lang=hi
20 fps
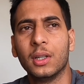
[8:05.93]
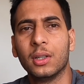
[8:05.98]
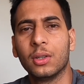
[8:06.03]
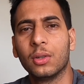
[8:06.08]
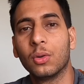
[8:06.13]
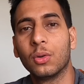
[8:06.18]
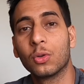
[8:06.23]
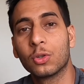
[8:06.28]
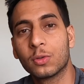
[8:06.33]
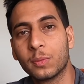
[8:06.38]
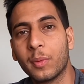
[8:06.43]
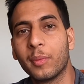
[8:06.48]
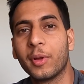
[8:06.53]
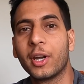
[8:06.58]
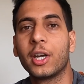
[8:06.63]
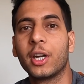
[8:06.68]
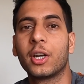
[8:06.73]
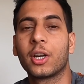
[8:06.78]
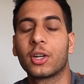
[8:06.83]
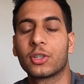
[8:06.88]
तो उसमें
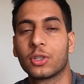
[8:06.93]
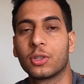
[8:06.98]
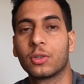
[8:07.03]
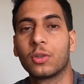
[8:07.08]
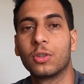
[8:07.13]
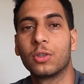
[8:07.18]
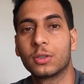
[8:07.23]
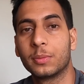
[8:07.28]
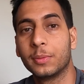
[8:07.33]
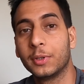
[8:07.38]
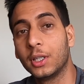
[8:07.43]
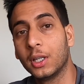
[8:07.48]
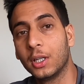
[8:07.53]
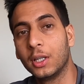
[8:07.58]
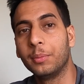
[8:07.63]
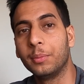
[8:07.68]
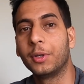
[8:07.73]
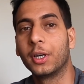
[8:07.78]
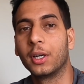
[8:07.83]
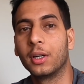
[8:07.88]
मेरी इंटरनेशनल कॉल्स भी थी
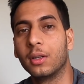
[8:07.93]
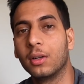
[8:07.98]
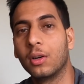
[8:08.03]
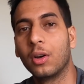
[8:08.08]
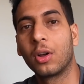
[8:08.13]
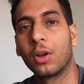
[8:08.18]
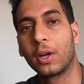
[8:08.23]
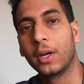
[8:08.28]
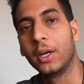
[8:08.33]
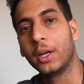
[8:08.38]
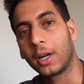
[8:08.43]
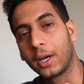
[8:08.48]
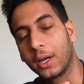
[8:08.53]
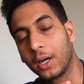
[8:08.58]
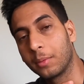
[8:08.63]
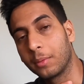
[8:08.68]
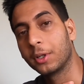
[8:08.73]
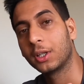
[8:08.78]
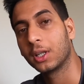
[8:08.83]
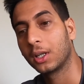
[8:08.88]
अनलिमिटेड और
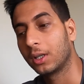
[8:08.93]
इंटरनेट भी था